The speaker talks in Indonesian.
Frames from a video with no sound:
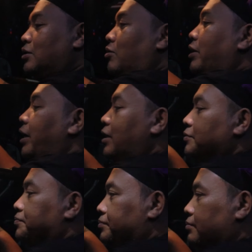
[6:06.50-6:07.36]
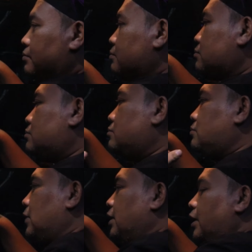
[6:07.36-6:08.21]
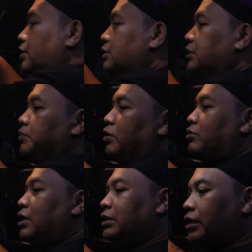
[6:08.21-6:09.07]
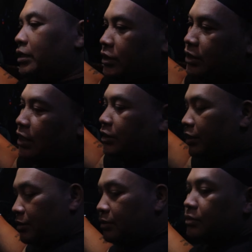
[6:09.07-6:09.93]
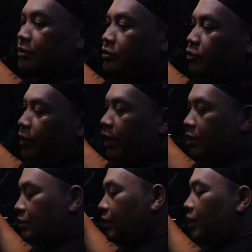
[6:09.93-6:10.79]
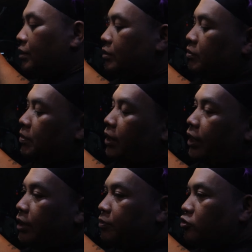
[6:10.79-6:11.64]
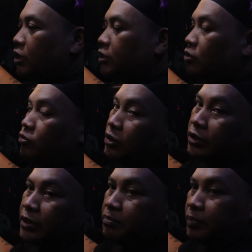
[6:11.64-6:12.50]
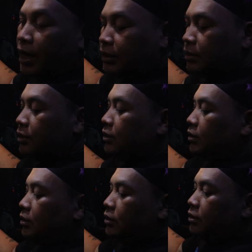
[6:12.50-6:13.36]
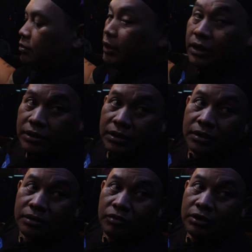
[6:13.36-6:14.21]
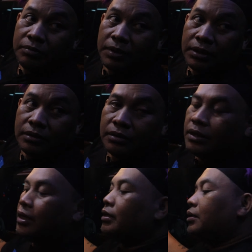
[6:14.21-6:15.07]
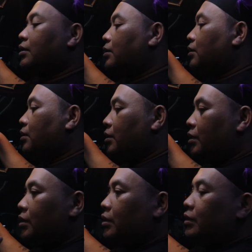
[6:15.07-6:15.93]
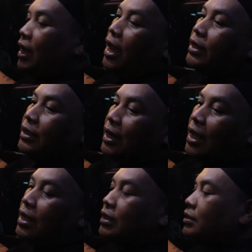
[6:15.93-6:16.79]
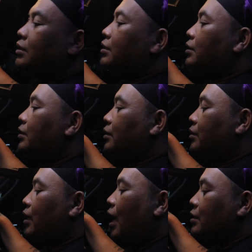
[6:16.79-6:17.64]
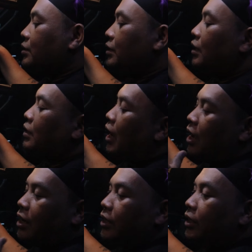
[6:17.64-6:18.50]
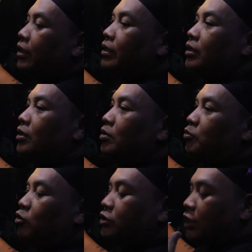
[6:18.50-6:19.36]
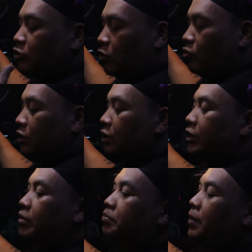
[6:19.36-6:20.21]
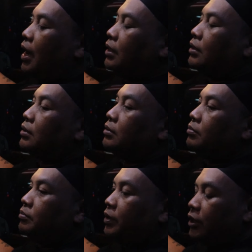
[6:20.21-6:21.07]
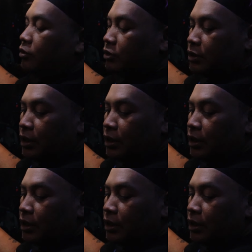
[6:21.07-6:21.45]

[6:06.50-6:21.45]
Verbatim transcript: oke jadi sistemnya udah tadi dijelasin two ways ya memakai prosesor 2.4 bener gak sih 2.4 ya nah inilah eh, hasil dari prosesor 2.4 berikut